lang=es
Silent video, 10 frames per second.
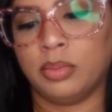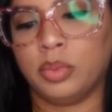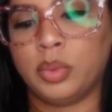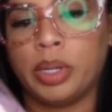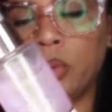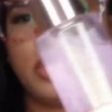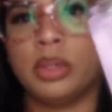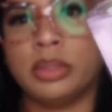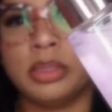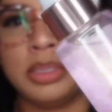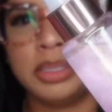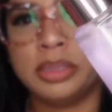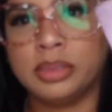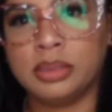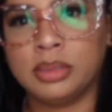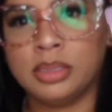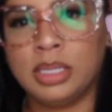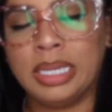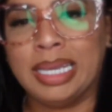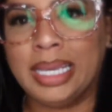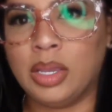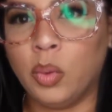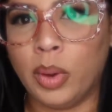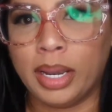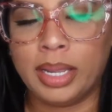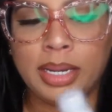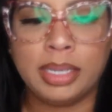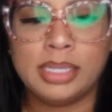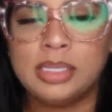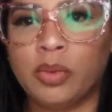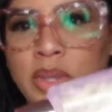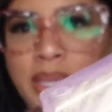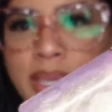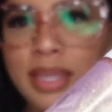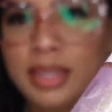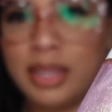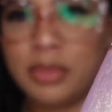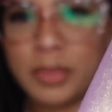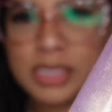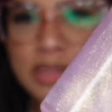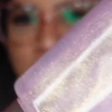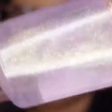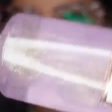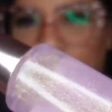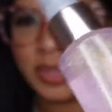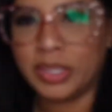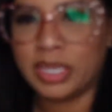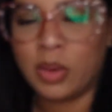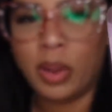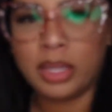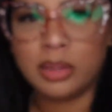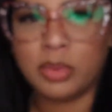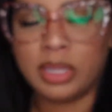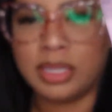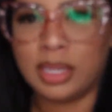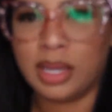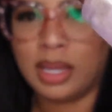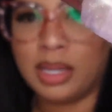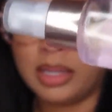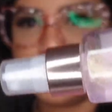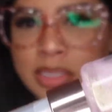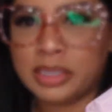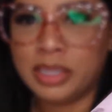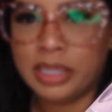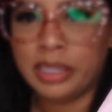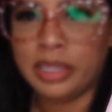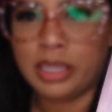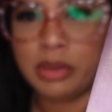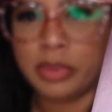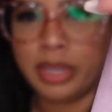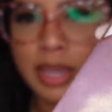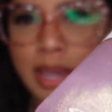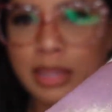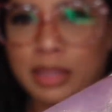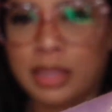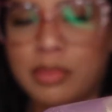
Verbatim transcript: Pure Wonder y huele riquísimo y este específico yo lo estaba buscando porque tiene glitter y me encanta